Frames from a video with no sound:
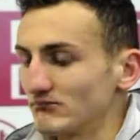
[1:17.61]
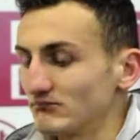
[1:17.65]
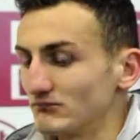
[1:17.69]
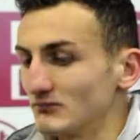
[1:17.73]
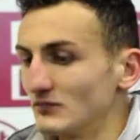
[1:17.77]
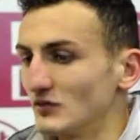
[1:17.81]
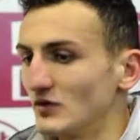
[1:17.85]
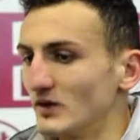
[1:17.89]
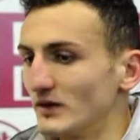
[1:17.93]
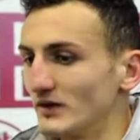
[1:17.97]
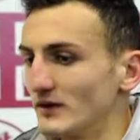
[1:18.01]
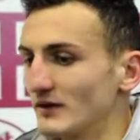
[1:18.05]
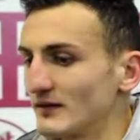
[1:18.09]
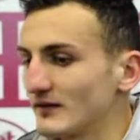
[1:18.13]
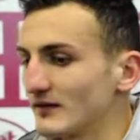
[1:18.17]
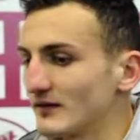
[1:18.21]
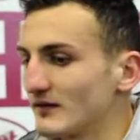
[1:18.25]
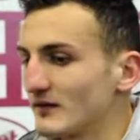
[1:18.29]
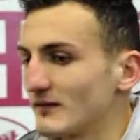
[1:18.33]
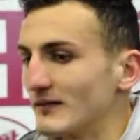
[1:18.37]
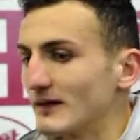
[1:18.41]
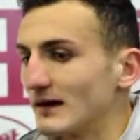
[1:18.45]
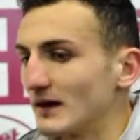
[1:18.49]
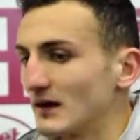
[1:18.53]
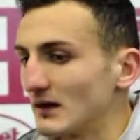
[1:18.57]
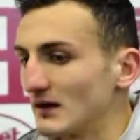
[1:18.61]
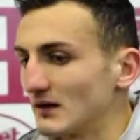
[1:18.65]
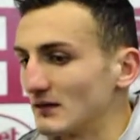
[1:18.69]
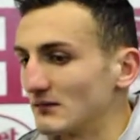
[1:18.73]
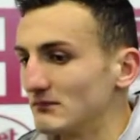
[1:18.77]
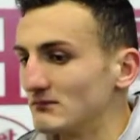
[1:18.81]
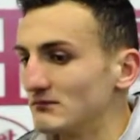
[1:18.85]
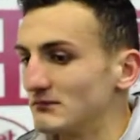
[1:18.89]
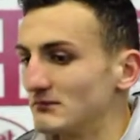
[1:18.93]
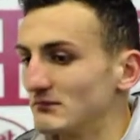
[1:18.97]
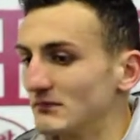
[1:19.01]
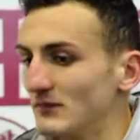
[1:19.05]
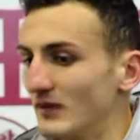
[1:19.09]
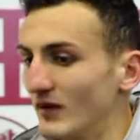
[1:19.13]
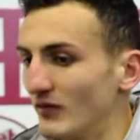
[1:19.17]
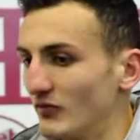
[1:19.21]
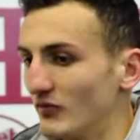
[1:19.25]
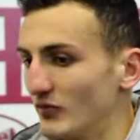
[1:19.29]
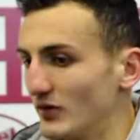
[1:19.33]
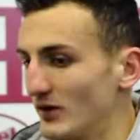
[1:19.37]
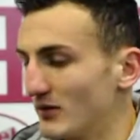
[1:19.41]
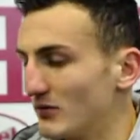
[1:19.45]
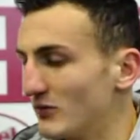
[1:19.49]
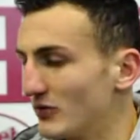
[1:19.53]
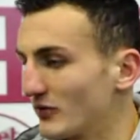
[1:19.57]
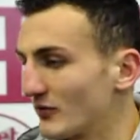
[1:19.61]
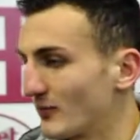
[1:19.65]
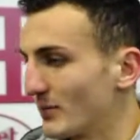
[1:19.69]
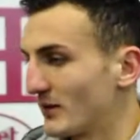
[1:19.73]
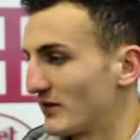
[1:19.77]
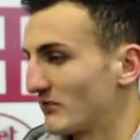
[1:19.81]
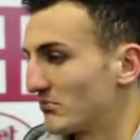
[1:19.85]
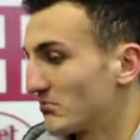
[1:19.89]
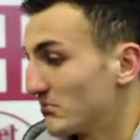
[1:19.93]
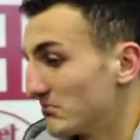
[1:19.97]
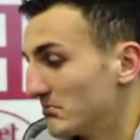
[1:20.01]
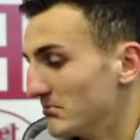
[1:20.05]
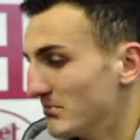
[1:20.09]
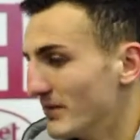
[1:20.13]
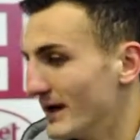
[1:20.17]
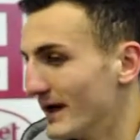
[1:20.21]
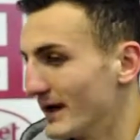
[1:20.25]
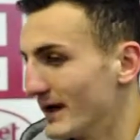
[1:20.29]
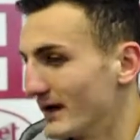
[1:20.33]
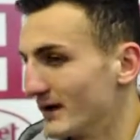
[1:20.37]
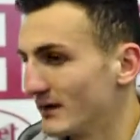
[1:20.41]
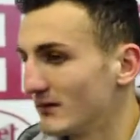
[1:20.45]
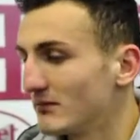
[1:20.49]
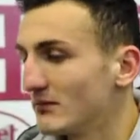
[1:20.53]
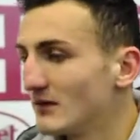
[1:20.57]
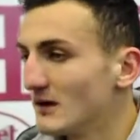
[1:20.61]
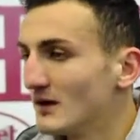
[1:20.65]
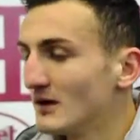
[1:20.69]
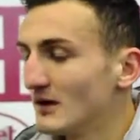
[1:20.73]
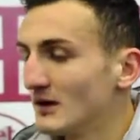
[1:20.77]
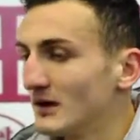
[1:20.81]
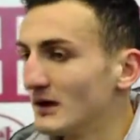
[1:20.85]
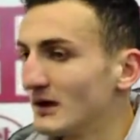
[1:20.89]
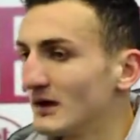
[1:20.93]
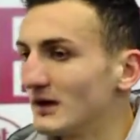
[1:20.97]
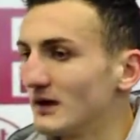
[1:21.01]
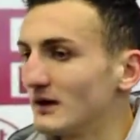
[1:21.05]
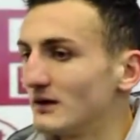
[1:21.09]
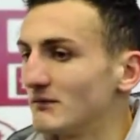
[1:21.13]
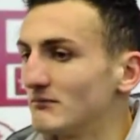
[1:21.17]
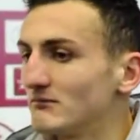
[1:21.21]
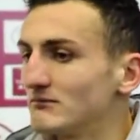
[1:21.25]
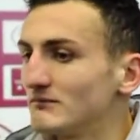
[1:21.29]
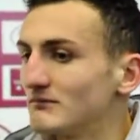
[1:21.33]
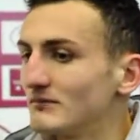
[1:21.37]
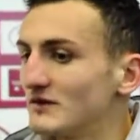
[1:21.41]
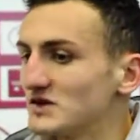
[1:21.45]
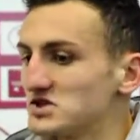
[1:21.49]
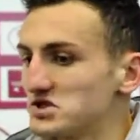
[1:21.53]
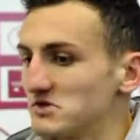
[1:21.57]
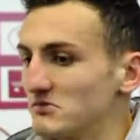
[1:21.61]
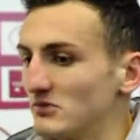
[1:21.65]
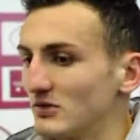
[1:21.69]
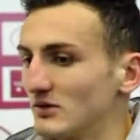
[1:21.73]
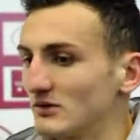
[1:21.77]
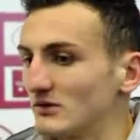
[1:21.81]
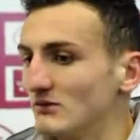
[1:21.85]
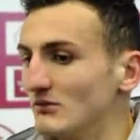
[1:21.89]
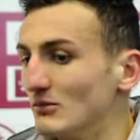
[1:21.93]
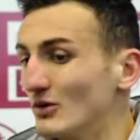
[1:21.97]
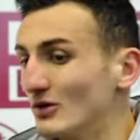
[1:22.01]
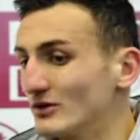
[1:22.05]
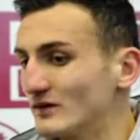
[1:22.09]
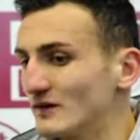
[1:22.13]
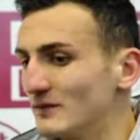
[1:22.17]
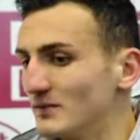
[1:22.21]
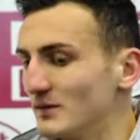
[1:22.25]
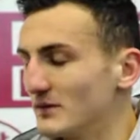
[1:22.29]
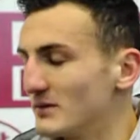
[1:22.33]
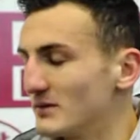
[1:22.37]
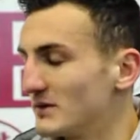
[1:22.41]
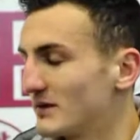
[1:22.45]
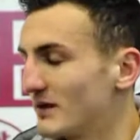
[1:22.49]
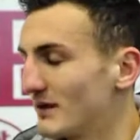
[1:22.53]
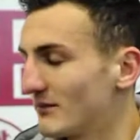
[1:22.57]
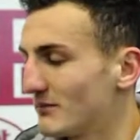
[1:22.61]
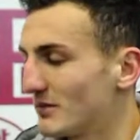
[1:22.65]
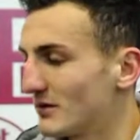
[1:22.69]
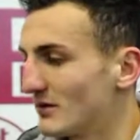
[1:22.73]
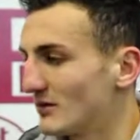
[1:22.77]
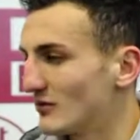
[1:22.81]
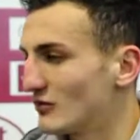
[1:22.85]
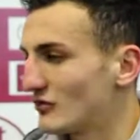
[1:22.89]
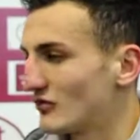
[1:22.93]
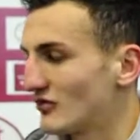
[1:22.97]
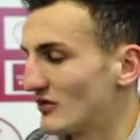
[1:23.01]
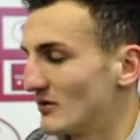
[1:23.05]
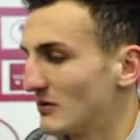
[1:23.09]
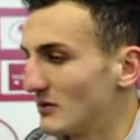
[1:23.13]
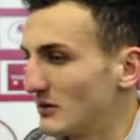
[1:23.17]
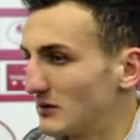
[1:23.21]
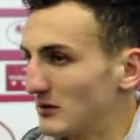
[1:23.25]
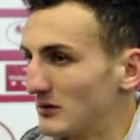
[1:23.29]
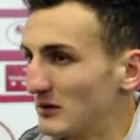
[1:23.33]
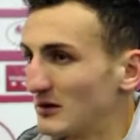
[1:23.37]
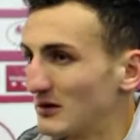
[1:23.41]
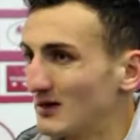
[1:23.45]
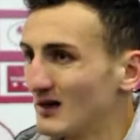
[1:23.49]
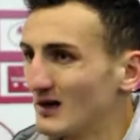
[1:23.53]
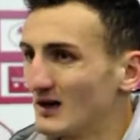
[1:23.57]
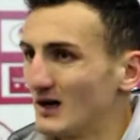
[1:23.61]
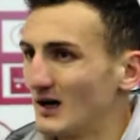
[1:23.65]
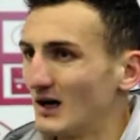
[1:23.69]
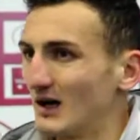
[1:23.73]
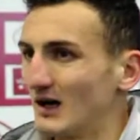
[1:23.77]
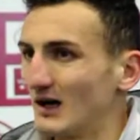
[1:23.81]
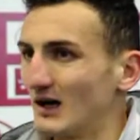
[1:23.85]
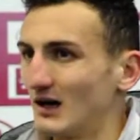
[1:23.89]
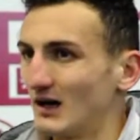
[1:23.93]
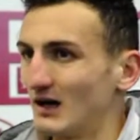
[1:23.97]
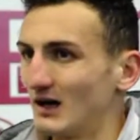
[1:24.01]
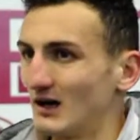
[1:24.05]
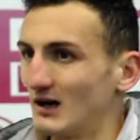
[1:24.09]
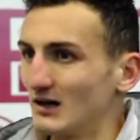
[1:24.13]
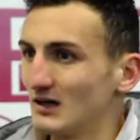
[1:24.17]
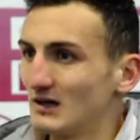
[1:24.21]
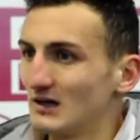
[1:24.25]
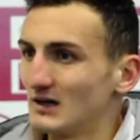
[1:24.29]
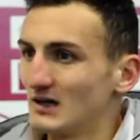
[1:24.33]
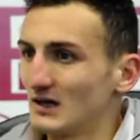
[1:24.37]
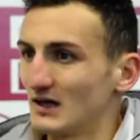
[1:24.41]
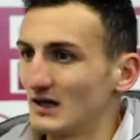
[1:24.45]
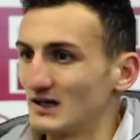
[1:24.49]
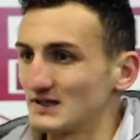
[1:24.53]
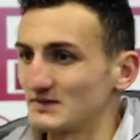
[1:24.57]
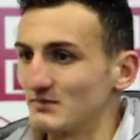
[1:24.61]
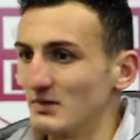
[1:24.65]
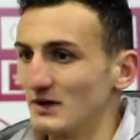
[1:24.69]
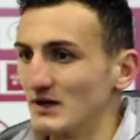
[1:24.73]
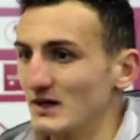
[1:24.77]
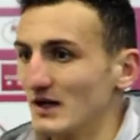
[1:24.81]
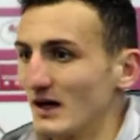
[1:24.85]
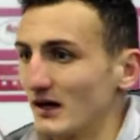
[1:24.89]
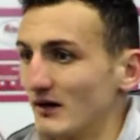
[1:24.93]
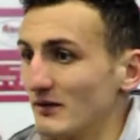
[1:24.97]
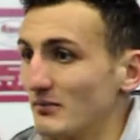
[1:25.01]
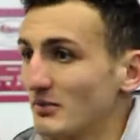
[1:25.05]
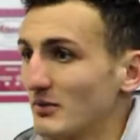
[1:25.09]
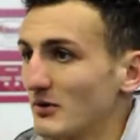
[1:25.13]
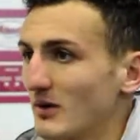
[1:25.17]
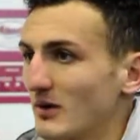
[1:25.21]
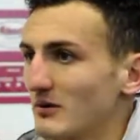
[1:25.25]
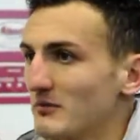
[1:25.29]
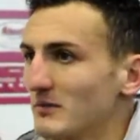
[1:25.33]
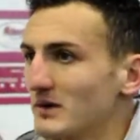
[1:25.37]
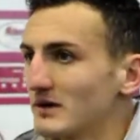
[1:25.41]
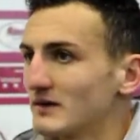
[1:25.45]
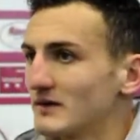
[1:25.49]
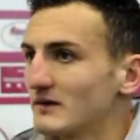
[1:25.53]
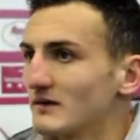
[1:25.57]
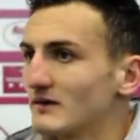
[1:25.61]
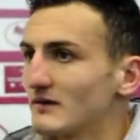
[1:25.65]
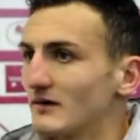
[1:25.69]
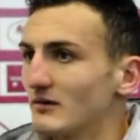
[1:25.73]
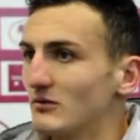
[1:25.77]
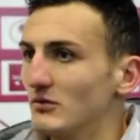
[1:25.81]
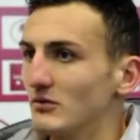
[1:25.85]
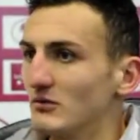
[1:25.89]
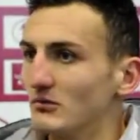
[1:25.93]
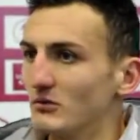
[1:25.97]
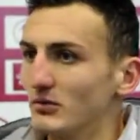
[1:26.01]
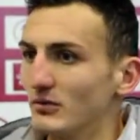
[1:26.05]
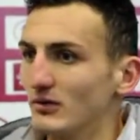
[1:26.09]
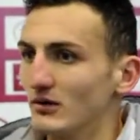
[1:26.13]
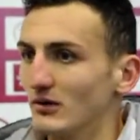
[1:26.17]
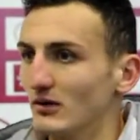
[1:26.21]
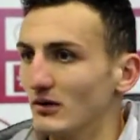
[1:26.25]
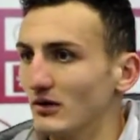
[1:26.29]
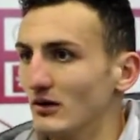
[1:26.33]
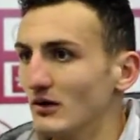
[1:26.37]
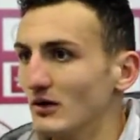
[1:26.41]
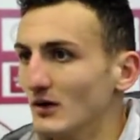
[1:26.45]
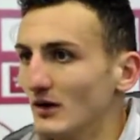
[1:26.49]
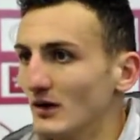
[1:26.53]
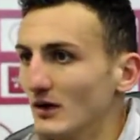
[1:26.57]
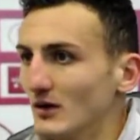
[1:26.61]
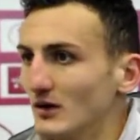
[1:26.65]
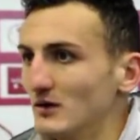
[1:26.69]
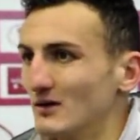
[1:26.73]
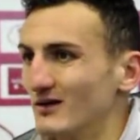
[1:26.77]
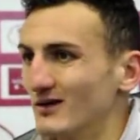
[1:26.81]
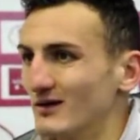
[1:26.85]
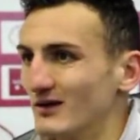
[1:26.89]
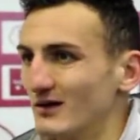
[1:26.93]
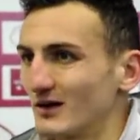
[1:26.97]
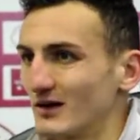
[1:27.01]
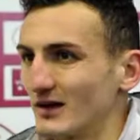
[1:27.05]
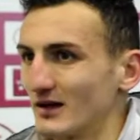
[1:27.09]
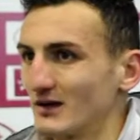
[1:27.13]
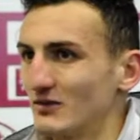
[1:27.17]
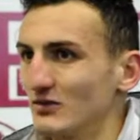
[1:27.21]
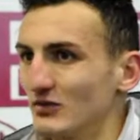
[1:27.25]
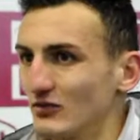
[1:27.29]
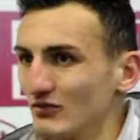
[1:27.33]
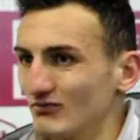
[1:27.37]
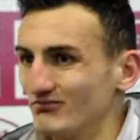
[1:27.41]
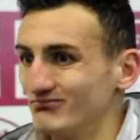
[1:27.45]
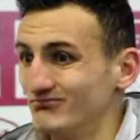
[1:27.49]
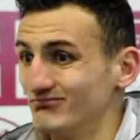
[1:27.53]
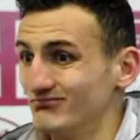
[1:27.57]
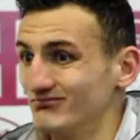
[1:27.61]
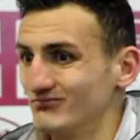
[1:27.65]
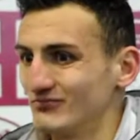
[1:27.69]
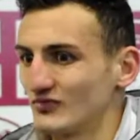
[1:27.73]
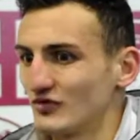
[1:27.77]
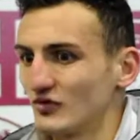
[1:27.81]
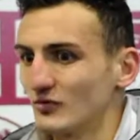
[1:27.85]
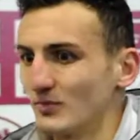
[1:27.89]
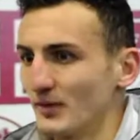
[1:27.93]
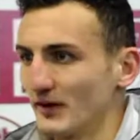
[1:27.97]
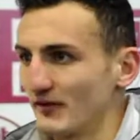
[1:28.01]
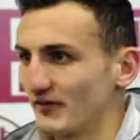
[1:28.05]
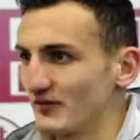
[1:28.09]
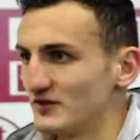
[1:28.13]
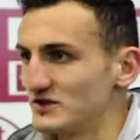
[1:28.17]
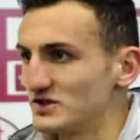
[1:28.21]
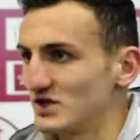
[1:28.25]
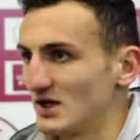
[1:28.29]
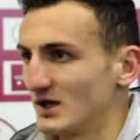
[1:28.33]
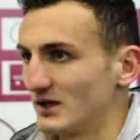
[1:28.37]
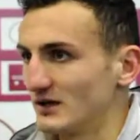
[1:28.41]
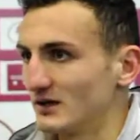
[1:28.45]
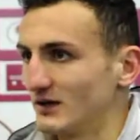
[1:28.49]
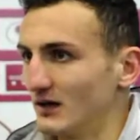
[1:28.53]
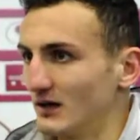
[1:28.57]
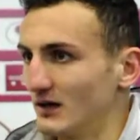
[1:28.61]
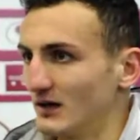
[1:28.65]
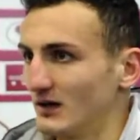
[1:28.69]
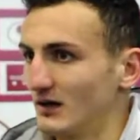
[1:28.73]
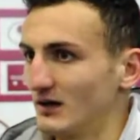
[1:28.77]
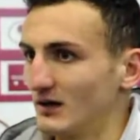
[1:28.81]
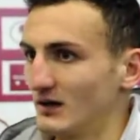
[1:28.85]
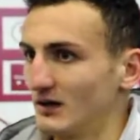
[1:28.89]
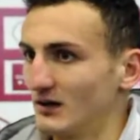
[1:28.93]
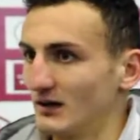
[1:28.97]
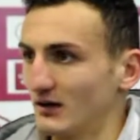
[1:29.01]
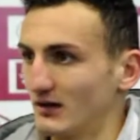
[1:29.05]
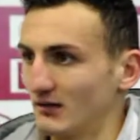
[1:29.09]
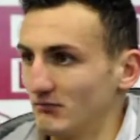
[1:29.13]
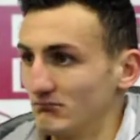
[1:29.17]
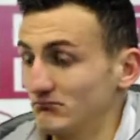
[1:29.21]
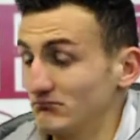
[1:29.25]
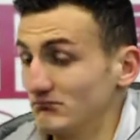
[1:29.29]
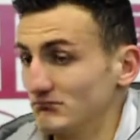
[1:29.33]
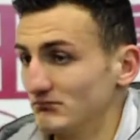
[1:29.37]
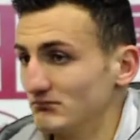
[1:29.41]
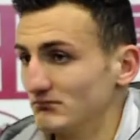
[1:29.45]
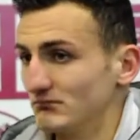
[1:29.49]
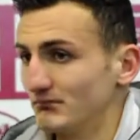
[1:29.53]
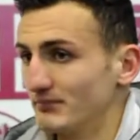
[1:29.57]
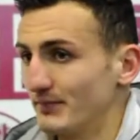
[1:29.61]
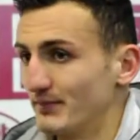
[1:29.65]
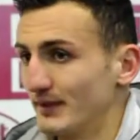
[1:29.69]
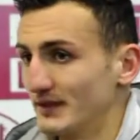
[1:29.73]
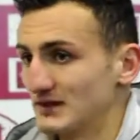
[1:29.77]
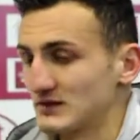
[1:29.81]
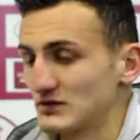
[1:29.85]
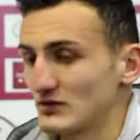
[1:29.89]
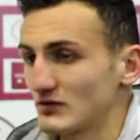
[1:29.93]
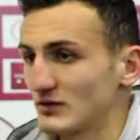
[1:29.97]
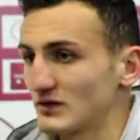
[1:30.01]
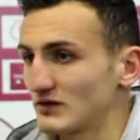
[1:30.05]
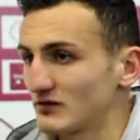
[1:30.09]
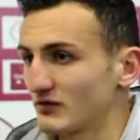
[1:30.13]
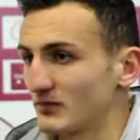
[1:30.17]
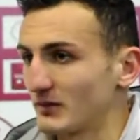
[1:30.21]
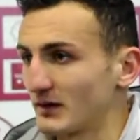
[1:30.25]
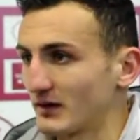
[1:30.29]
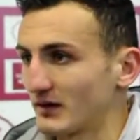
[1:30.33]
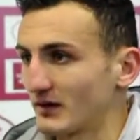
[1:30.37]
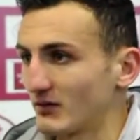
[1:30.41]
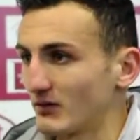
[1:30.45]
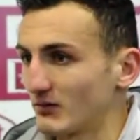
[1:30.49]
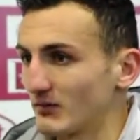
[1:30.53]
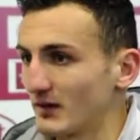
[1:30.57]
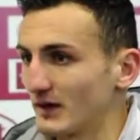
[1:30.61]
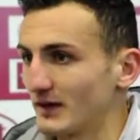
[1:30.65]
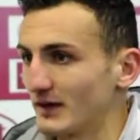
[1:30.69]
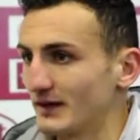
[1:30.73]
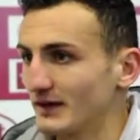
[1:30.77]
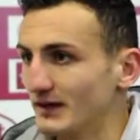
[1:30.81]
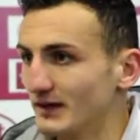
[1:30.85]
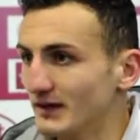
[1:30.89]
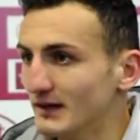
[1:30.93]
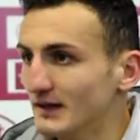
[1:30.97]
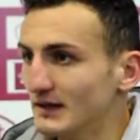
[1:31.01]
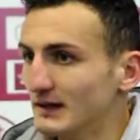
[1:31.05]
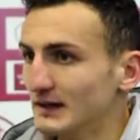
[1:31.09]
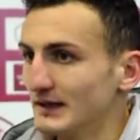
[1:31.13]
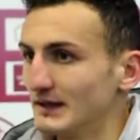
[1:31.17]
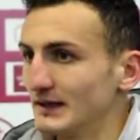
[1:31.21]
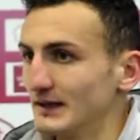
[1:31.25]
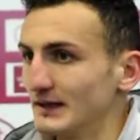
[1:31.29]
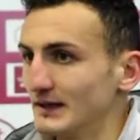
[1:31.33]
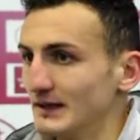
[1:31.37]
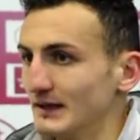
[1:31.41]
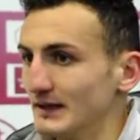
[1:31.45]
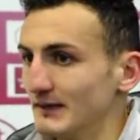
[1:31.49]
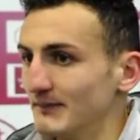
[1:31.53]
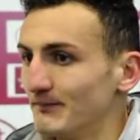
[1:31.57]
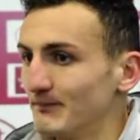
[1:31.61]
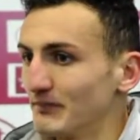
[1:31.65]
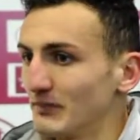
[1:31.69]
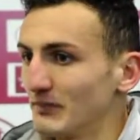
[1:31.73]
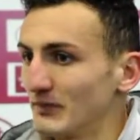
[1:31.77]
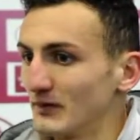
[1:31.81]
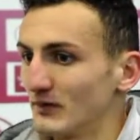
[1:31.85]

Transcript: durante la settimana mh, mm, lavoriamo bene eh, invece mol molti primi tempi riusciamo a, a sbagliare, probabilmente siamo un po' eh, credo, mm, superficiali, a, mm, penso questo perché ormai eh,